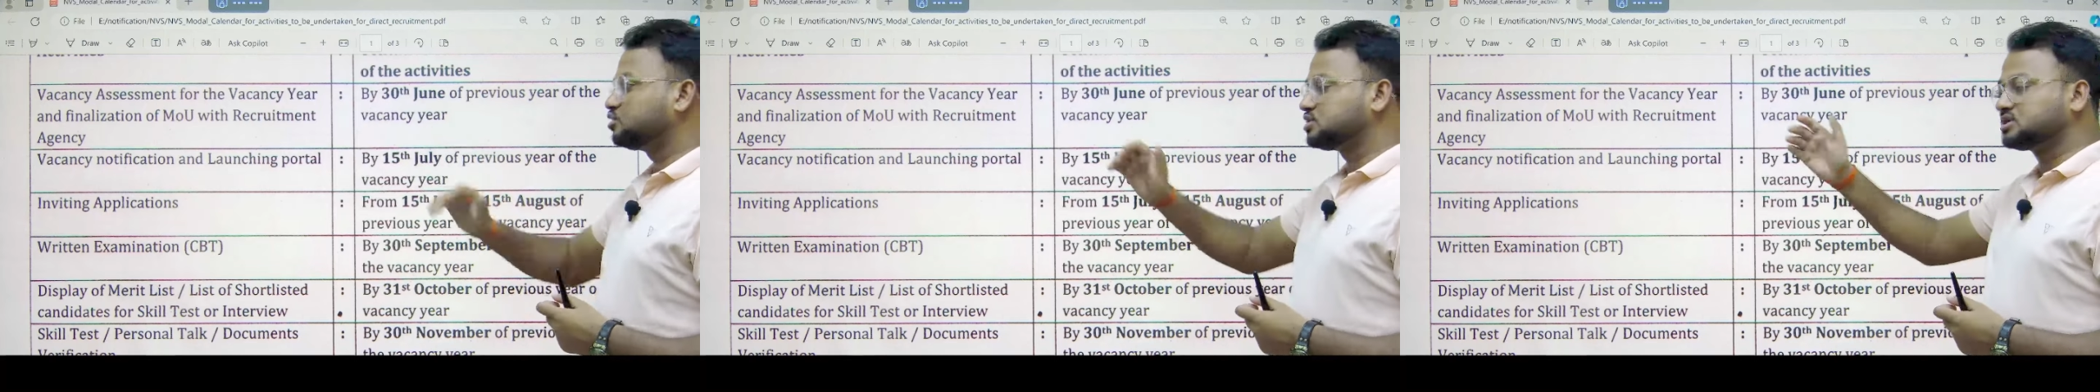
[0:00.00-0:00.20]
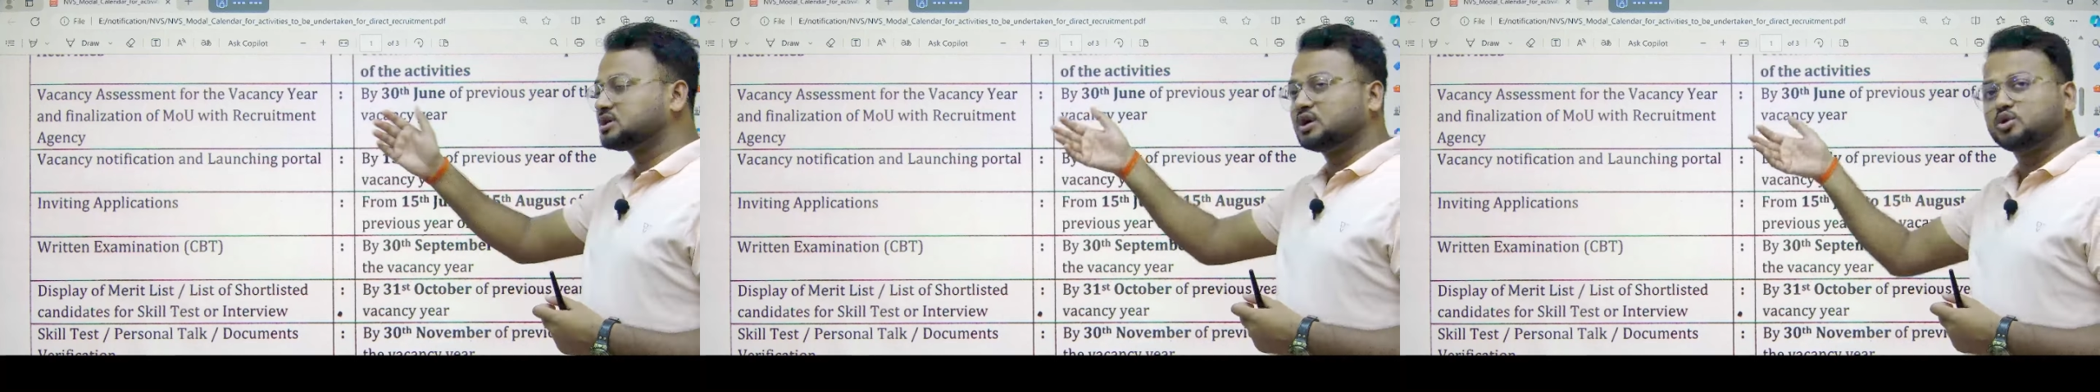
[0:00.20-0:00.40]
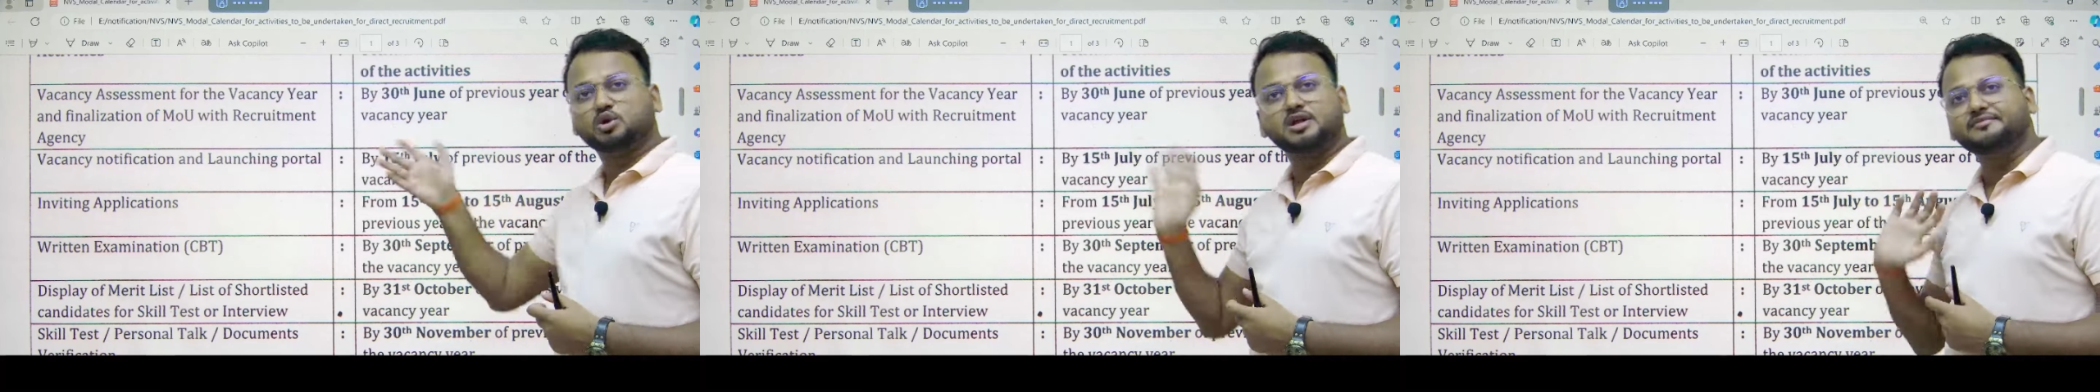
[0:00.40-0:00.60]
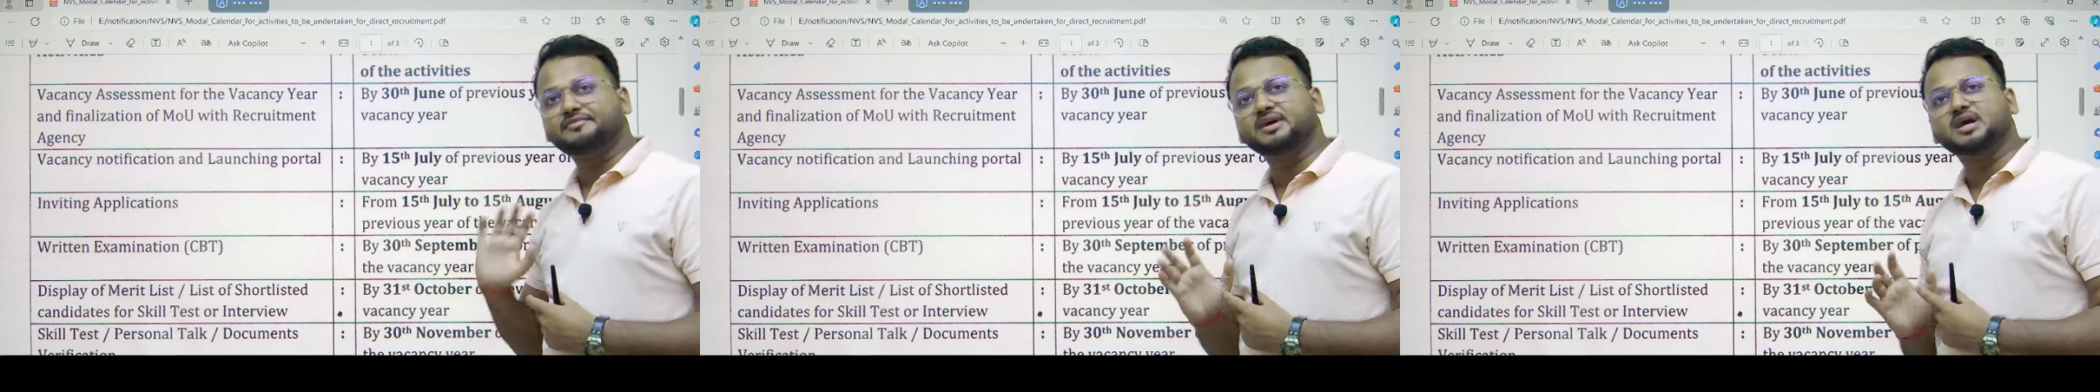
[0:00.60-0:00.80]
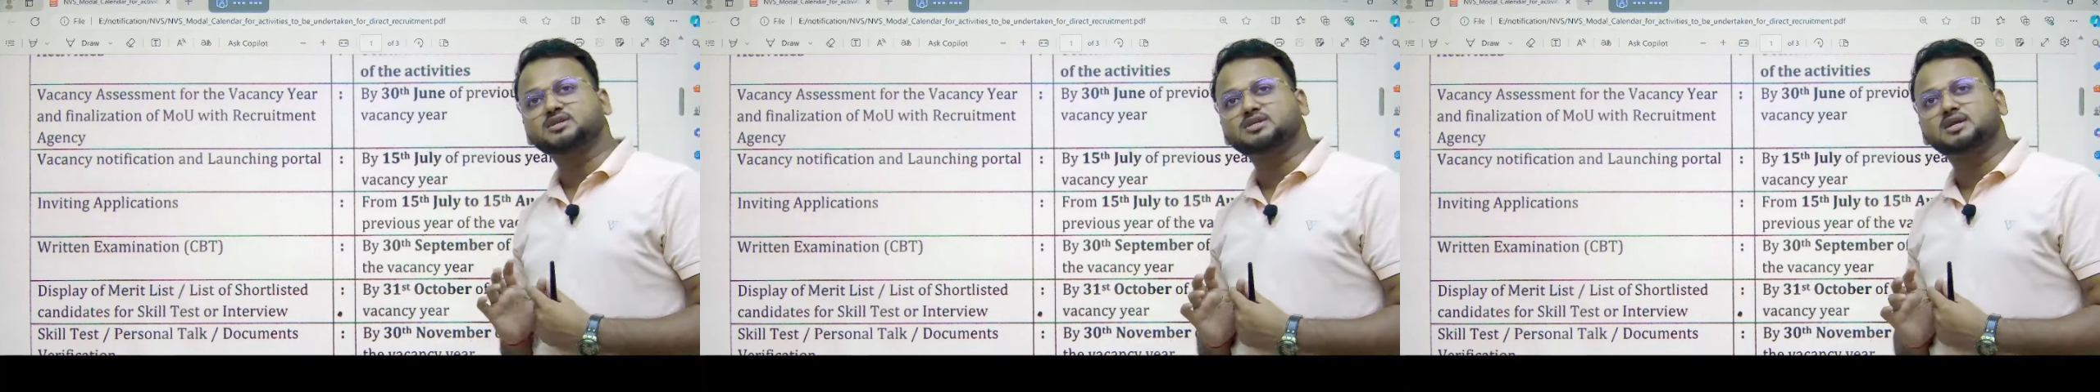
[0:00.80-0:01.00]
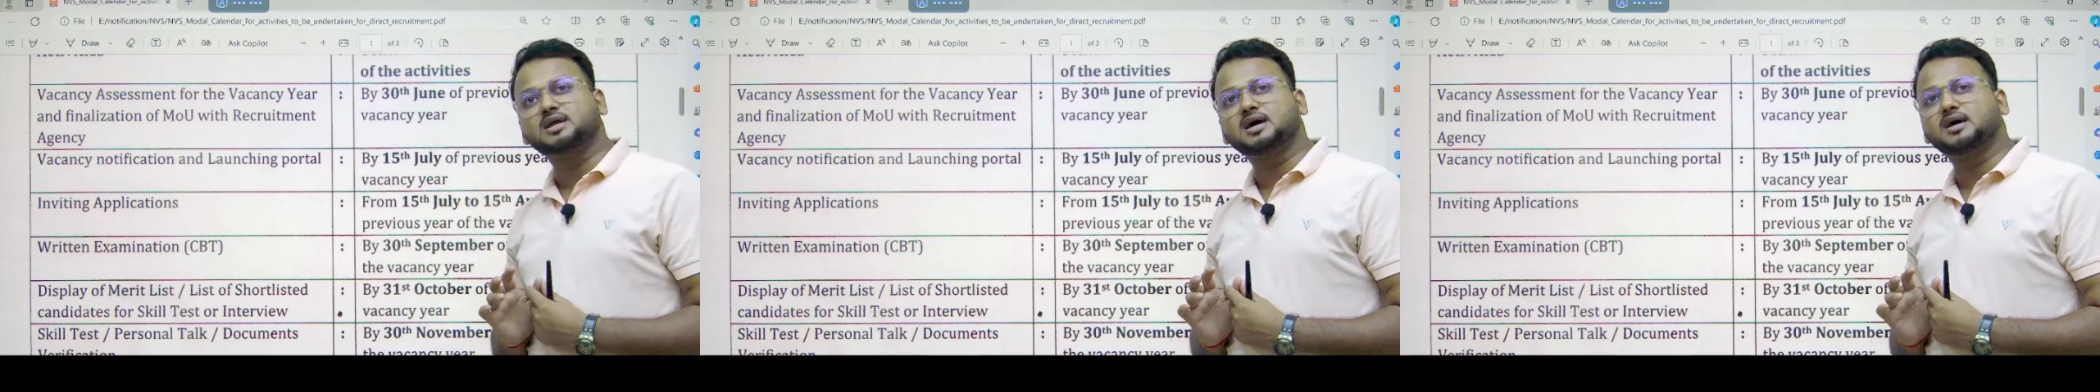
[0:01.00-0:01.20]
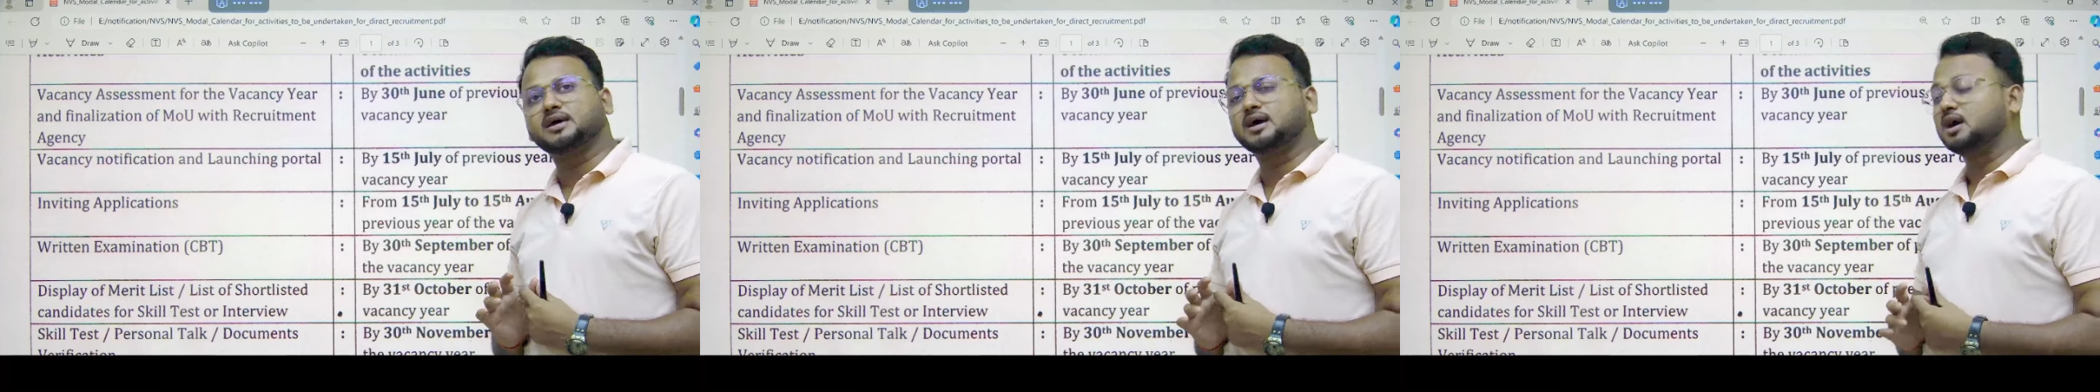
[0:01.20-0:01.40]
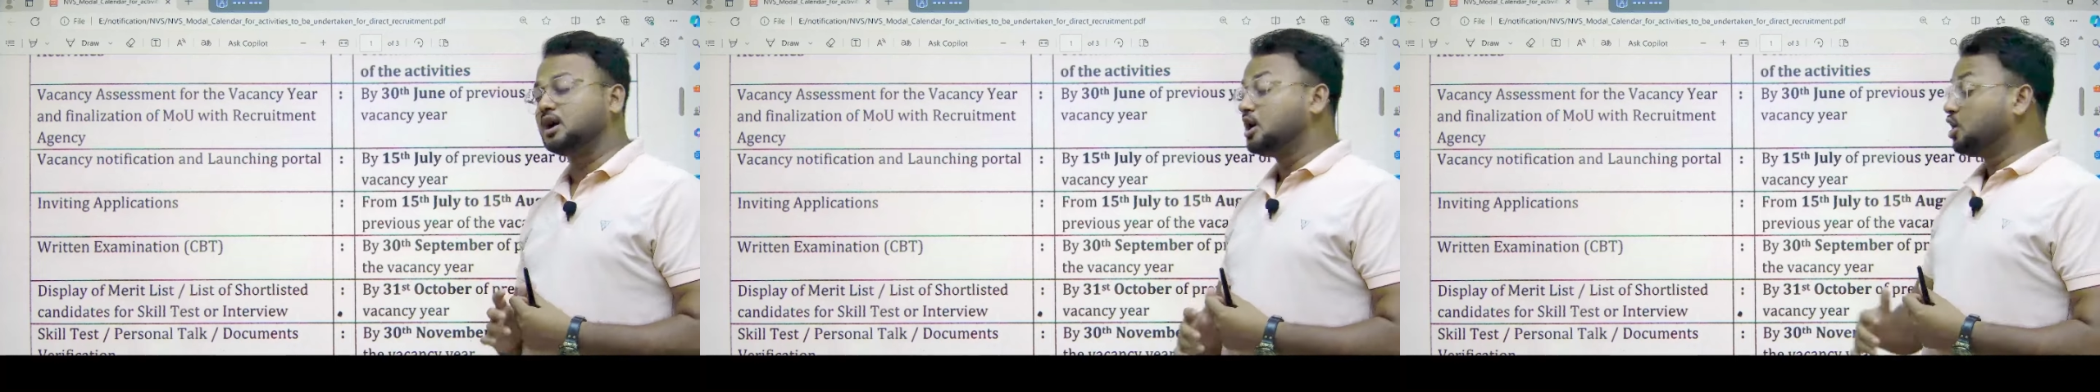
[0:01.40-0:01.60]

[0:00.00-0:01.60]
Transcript: तो उसका नोटिफिकेशन आ गया